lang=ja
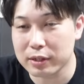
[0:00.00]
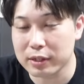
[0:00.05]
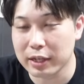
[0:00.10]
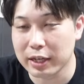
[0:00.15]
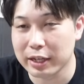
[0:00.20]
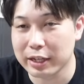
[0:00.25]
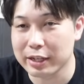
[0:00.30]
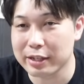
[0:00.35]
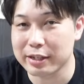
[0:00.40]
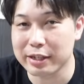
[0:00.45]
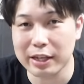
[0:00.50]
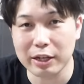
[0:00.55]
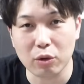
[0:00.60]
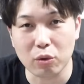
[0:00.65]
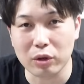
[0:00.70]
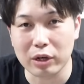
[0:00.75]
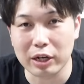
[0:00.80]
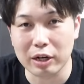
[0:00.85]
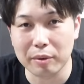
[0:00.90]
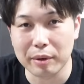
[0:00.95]
性ですね、
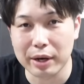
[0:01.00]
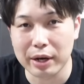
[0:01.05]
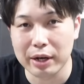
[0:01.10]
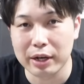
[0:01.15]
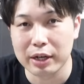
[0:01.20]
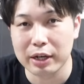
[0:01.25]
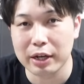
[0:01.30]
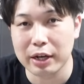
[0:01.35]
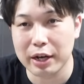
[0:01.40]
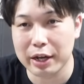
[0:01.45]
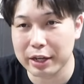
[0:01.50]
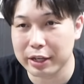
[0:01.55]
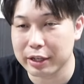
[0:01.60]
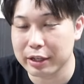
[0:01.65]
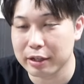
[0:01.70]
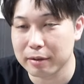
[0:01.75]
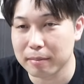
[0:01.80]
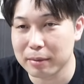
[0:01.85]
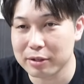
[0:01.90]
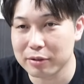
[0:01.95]
ここからは。はい、
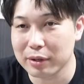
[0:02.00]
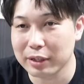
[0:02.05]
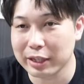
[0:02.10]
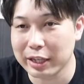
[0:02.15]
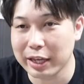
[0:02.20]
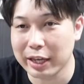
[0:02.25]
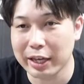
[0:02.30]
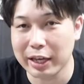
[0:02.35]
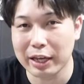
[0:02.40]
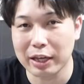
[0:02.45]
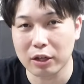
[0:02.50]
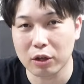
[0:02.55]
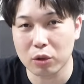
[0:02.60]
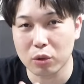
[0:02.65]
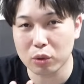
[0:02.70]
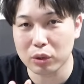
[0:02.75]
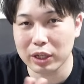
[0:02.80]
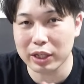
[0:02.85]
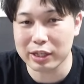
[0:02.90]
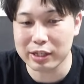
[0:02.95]
まずは庭園
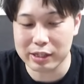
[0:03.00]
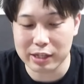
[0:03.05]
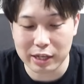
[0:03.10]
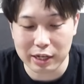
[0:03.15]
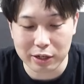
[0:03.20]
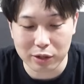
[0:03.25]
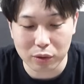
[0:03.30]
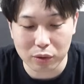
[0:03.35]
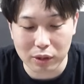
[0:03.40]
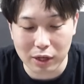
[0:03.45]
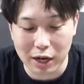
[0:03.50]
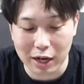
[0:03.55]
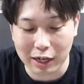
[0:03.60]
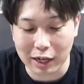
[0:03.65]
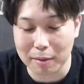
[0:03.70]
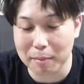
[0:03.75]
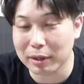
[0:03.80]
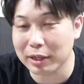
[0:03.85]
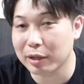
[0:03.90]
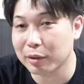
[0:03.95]
5滴性の
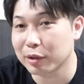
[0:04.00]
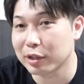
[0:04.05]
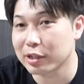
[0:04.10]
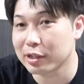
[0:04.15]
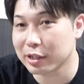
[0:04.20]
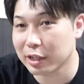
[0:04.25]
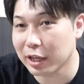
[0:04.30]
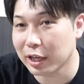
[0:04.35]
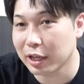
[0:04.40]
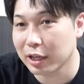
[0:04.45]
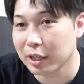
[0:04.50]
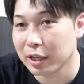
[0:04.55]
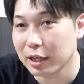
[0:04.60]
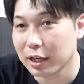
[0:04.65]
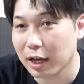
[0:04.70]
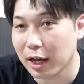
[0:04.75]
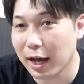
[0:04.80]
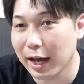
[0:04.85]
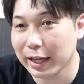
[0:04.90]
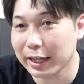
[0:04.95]
赤間なんですね。
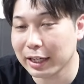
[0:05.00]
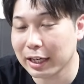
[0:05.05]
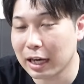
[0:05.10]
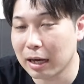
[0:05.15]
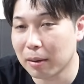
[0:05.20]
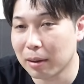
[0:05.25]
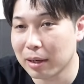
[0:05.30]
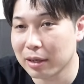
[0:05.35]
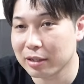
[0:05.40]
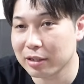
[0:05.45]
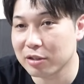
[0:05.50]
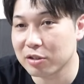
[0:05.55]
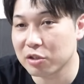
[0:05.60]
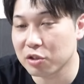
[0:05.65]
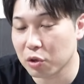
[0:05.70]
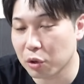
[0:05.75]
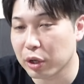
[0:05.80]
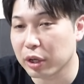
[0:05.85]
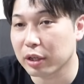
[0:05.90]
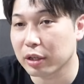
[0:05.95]
相変わらず
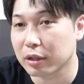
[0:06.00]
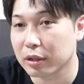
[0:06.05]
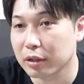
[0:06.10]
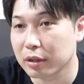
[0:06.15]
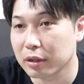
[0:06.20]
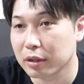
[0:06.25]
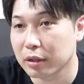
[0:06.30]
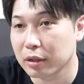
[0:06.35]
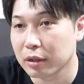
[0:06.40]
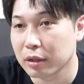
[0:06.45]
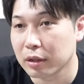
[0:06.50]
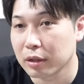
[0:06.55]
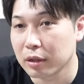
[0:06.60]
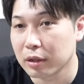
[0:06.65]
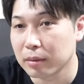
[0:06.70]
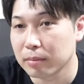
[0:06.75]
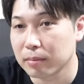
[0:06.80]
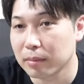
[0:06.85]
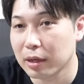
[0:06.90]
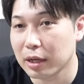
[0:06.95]
強い。うん。
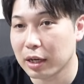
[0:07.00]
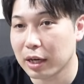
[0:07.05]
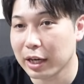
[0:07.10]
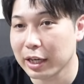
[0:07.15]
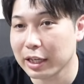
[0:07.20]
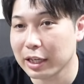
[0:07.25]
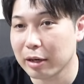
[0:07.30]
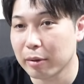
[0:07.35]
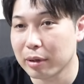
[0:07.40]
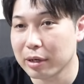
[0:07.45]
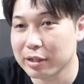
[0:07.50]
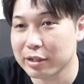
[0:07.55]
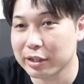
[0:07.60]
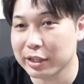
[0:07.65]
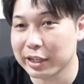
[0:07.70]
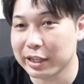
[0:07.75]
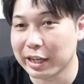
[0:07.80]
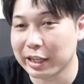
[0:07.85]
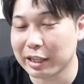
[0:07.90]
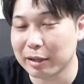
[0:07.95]
まあ、相変わらず
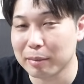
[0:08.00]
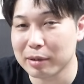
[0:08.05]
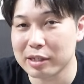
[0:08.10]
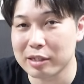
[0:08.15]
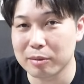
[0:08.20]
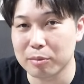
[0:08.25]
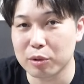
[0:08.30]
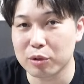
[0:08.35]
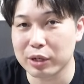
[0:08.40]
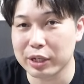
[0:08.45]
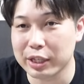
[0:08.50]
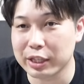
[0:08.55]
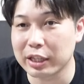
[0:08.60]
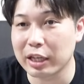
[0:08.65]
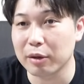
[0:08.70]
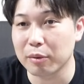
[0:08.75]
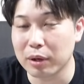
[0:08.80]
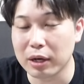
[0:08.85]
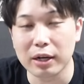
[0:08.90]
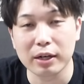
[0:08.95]
入れてますね、僕は一
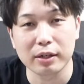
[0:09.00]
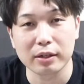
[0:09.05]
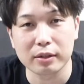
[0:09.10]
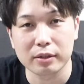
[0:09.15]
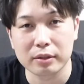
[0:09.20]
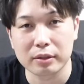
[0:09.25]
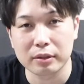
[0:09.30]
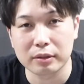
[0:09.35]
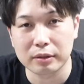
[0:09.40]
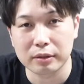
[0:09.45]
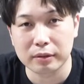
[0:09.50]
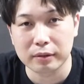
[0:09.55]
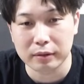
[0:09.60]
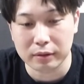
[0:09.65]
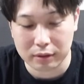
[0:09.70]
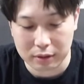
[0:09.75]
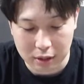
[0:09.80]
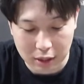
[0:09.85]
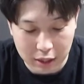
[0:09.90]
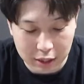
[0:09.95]
体は。
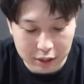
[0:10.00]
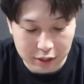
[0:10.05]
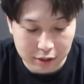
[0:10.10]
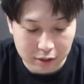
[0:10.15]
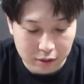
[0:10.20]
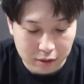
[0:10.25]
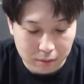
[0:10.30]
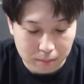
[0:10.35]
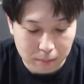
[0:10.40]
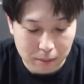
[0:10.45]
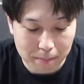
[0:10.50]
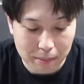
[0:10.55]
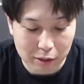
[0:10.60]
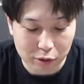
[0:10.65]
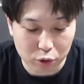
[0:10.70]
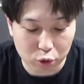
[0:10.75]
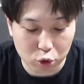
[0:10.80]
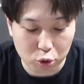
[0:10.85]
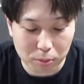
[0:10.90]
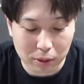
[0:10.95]
はい。まあ、
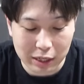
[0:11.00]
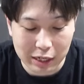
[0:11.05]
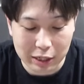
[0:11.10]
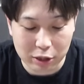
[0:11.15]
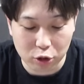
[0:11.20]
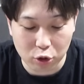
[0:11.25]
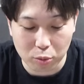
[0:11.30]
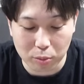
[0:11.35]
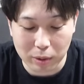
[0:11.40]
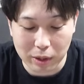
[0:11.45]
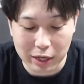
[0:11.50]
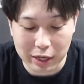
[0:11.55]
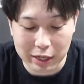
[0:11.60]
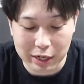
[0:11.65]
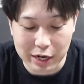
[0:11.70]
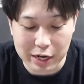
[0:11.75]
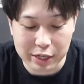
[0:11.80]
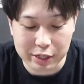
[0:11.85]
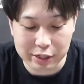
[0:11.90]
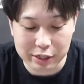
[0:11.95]
バフ配れるのも
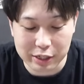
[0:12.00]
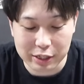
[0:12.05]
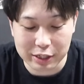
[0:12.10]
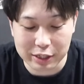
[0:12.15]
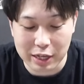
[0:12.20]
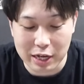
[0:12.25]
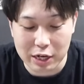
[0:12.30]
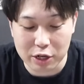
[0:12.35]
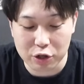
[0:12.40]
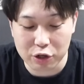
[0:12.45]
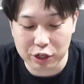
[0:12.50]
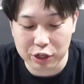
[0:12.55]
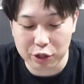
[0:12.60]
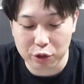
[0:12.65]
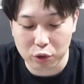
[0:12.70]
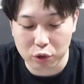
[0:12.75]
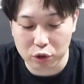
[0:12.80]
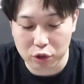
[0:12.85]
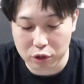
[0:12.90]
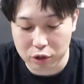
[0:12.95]
偉いし、殴り
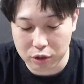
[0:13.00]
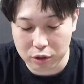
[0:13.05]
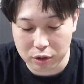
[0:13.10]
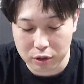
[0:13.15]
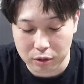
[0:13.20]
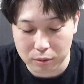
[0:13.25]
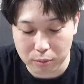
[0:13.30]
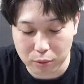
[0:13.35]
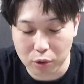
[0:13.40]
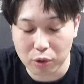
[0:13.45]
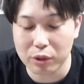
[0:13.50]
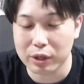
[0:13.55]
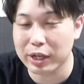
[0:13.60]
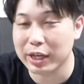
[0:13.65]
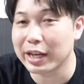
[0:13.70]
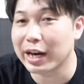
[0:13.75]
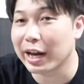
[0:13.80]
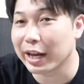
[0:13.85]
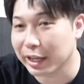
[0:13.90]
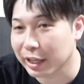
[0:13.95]
力も
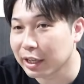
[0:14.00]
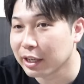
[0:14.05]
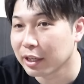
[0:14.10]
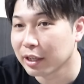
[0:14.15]
偉い。